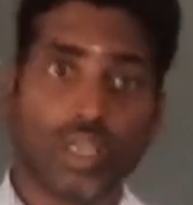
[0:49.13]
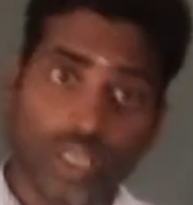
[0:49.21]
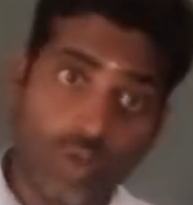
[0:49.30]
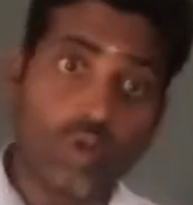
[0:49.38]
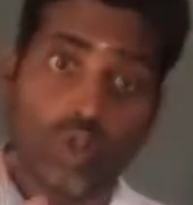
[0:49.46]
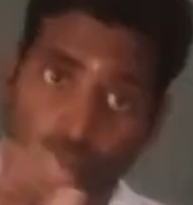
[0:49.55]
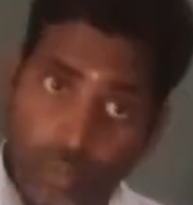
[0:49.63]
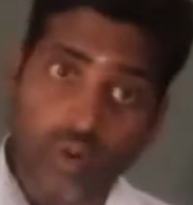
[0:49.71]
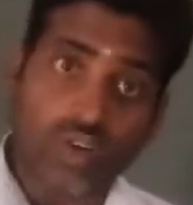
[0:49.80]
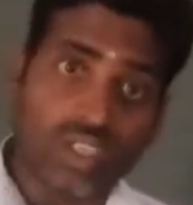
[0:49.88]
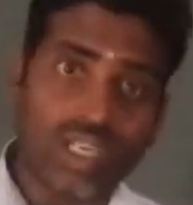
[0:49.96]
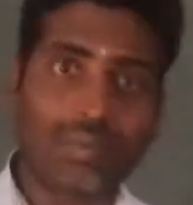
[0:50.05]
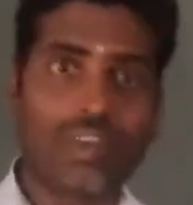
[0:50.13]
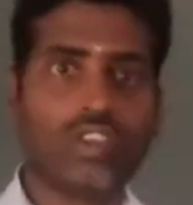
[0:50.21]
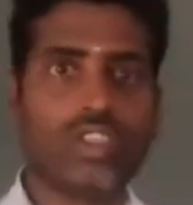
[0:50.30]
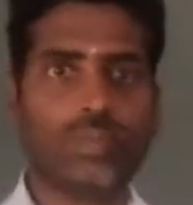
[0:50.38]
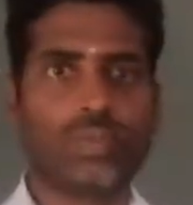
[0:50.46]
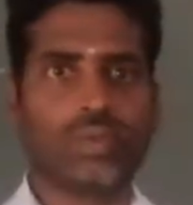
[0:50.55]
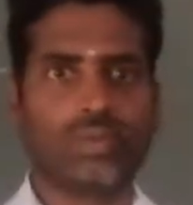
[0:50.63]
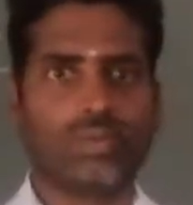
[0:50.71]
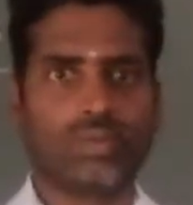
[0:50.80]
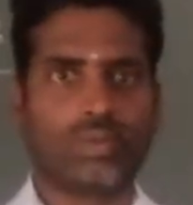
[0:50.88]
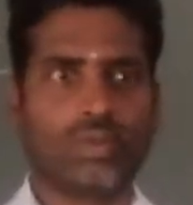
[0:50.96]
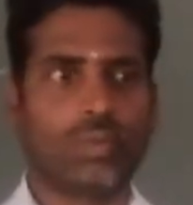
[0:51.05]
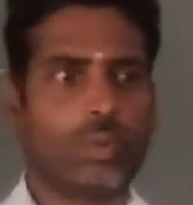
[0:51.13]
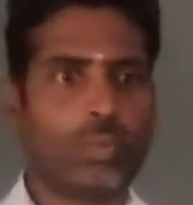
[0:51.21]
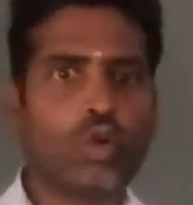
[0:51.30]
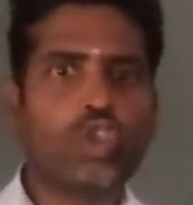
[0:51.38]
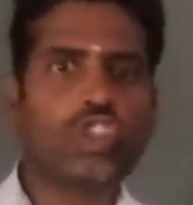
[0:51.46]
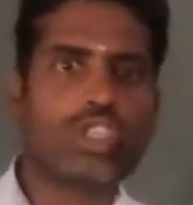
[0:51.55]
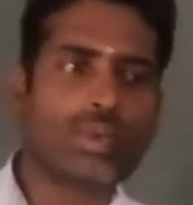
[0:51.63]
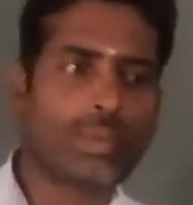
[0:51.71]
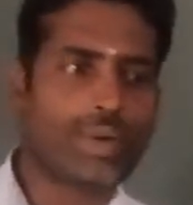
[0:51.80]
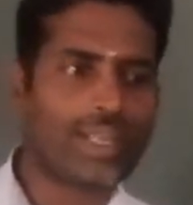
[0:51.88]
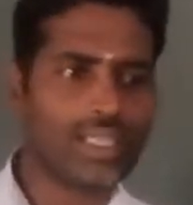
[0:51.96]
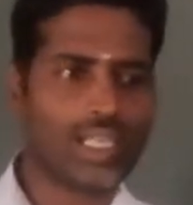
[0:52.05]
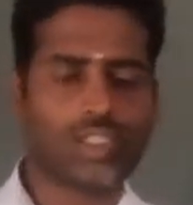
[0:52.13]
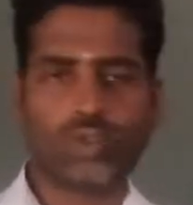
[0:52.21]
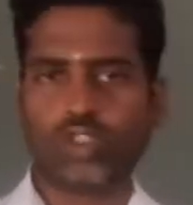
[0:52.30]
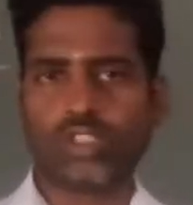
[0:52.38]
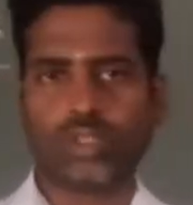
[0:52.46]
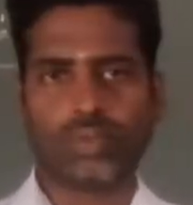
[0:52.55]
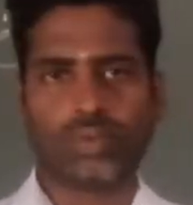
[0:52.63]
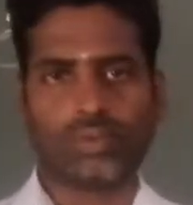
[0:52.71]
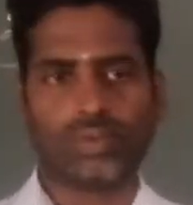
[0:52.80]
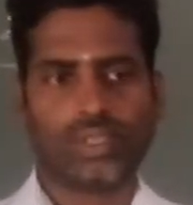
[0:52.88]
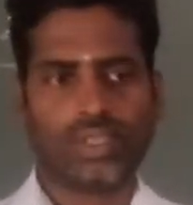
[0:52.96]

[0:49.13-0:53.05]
இன்னொரு பொருளும் நம்ம வச்சுருப்போம் ரொம்ப பொக்கிஷமாக பாதுகாத்து வச்சுருப்போம்